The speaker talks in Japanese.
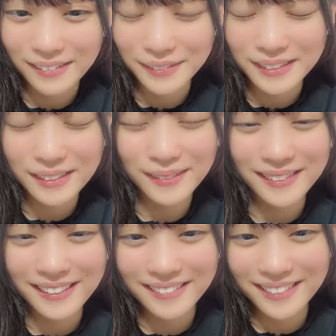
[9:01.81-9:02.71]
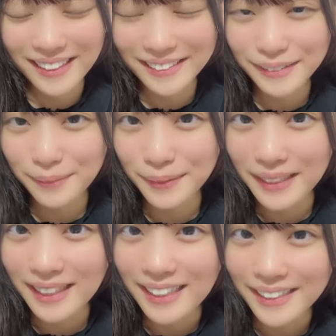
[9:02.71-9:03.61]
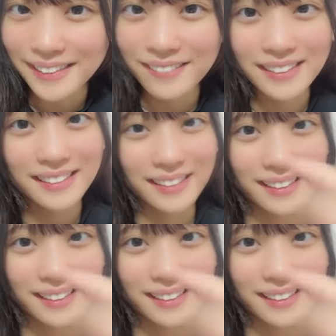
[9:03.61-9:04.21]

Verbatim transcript: あの白 T のアーシャもねありました